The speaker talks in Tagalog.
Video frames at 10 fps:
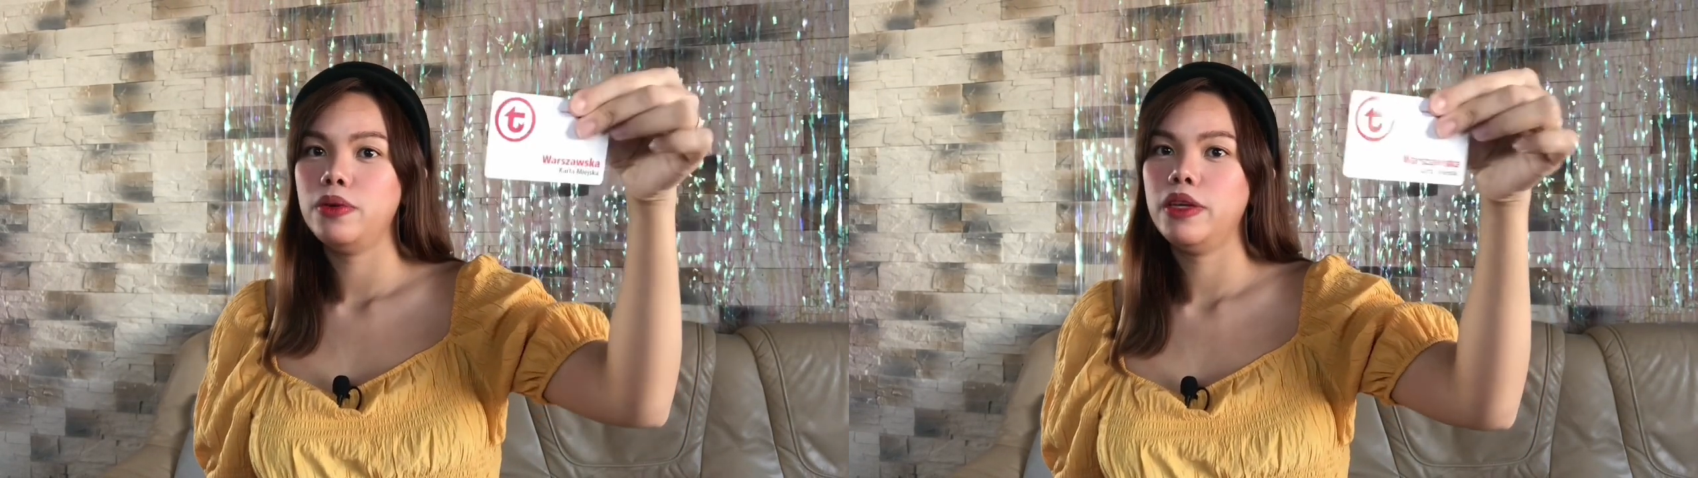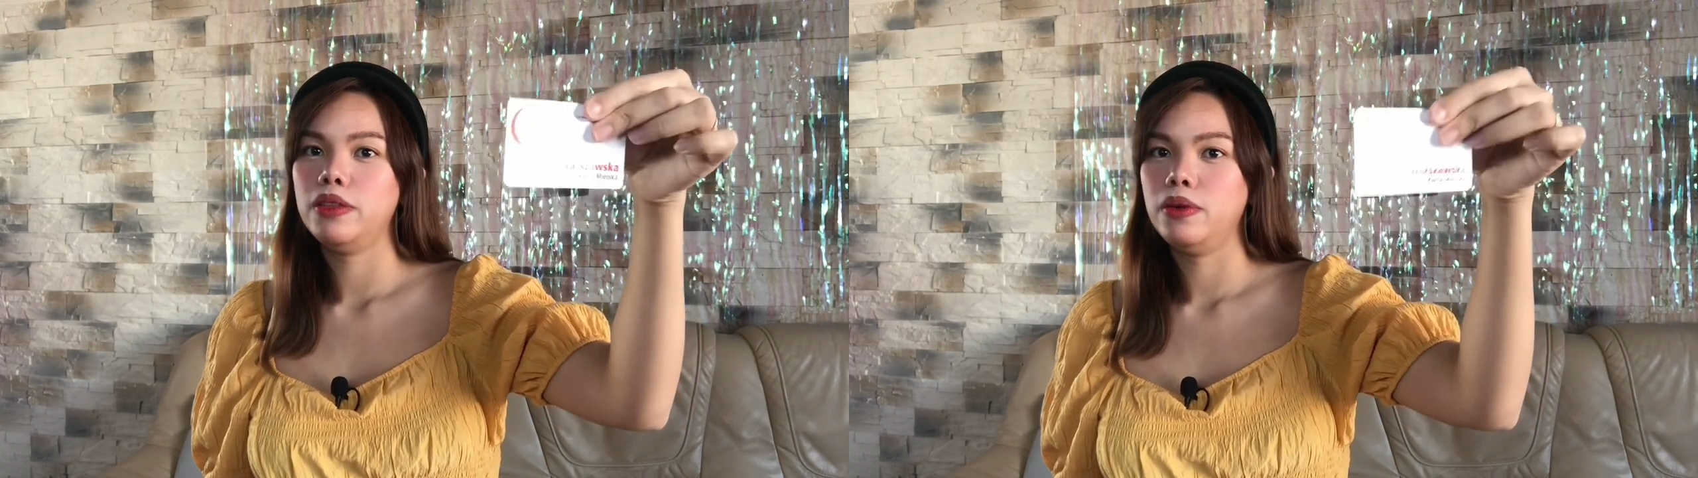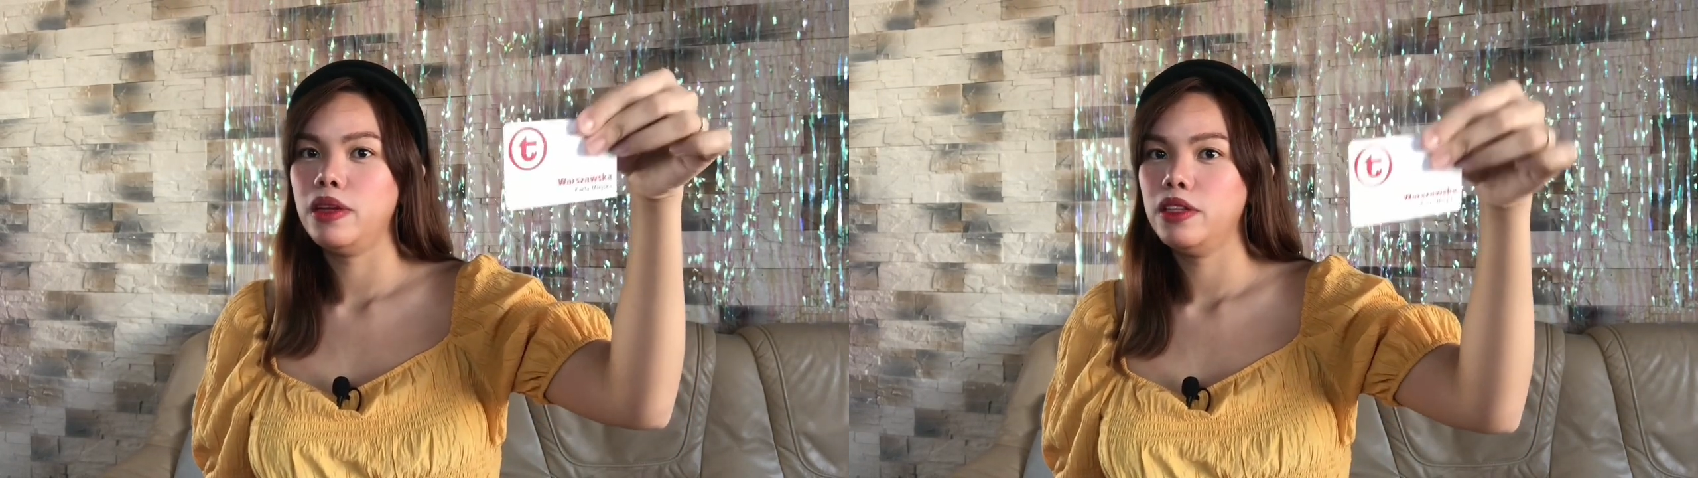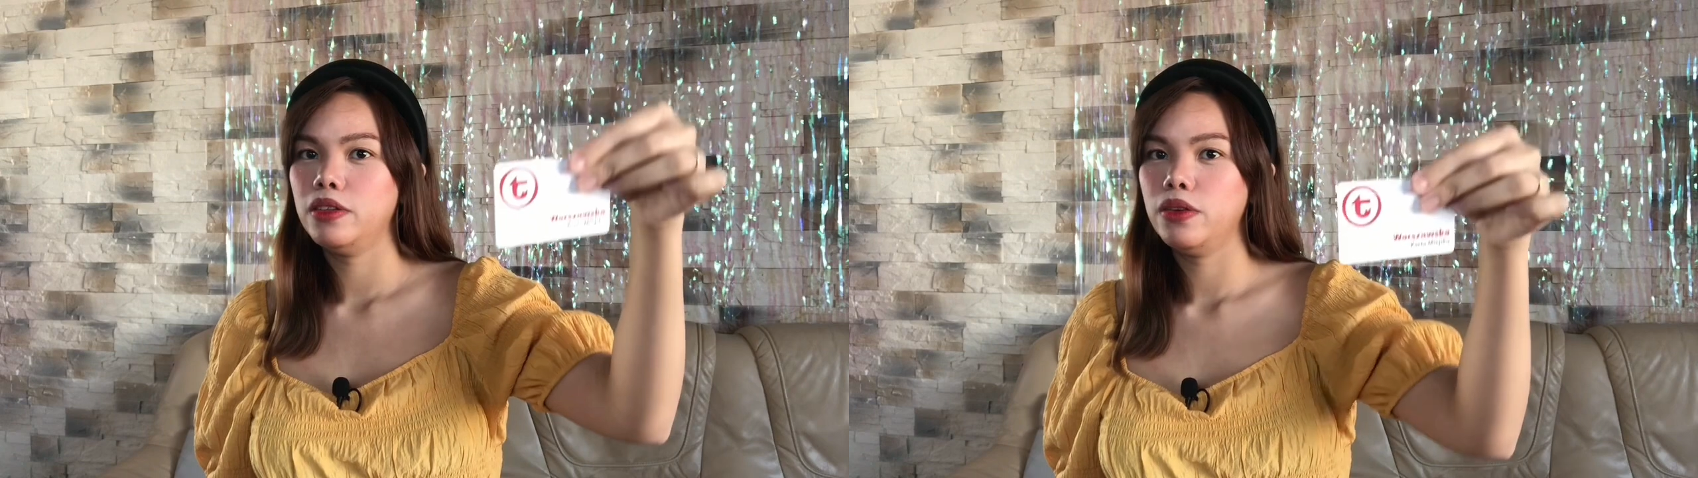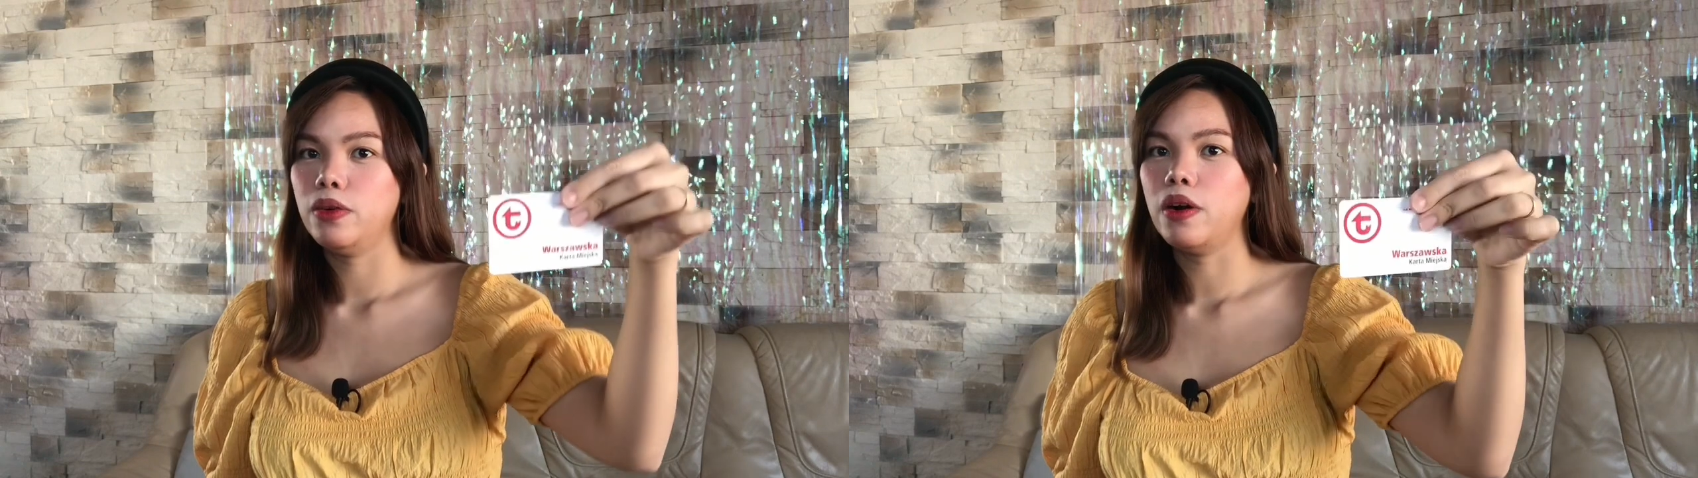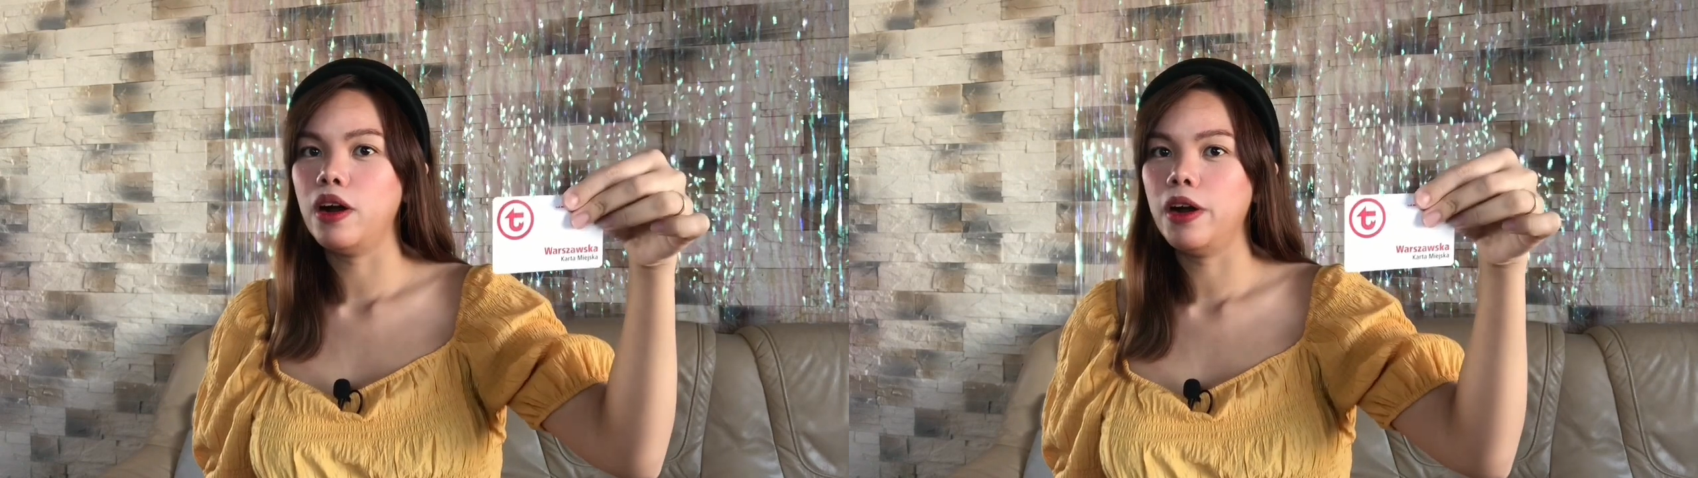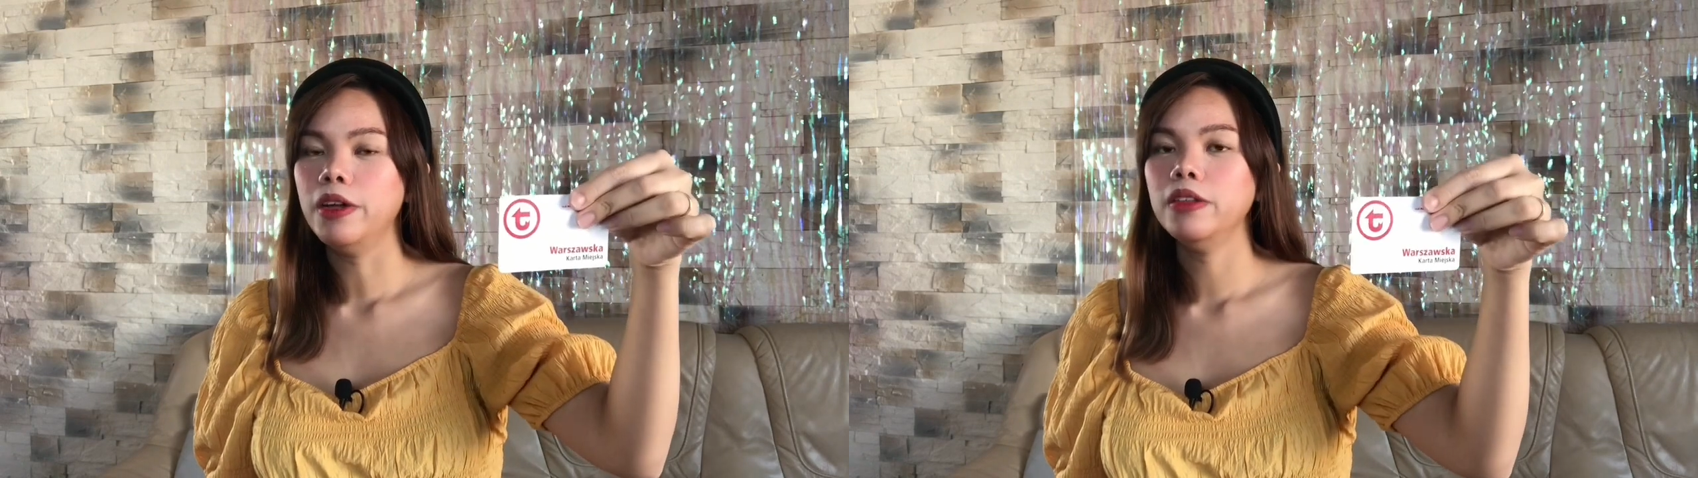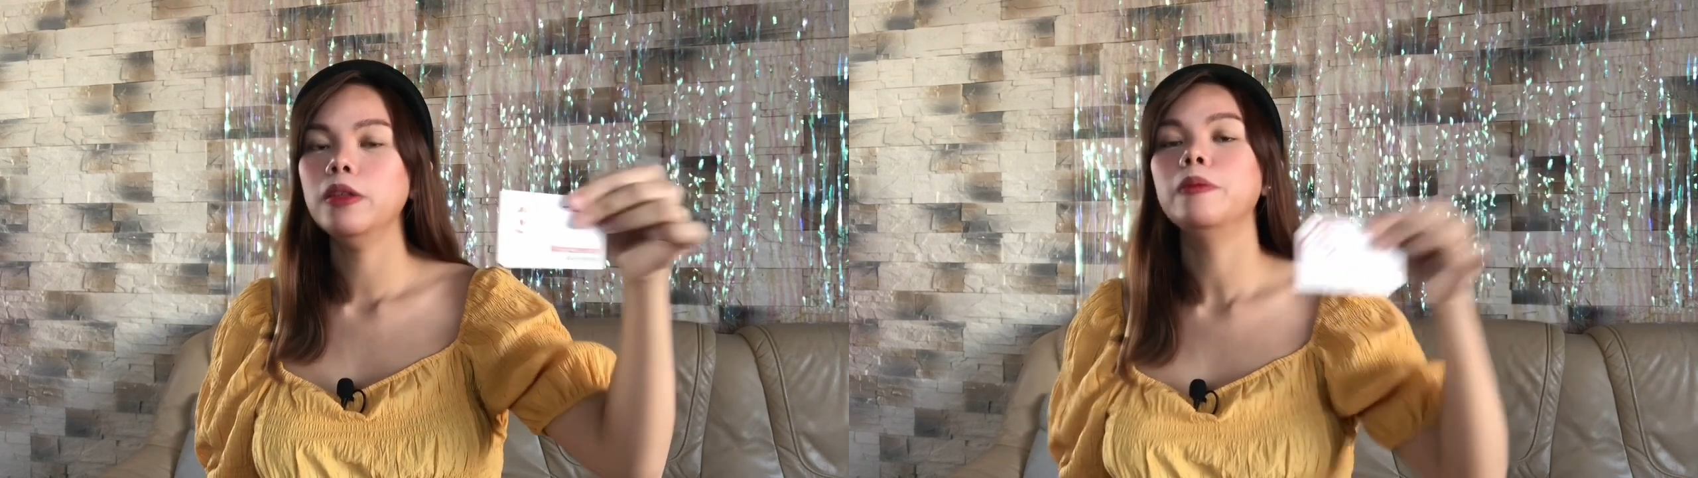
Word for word: ito ganito yung card.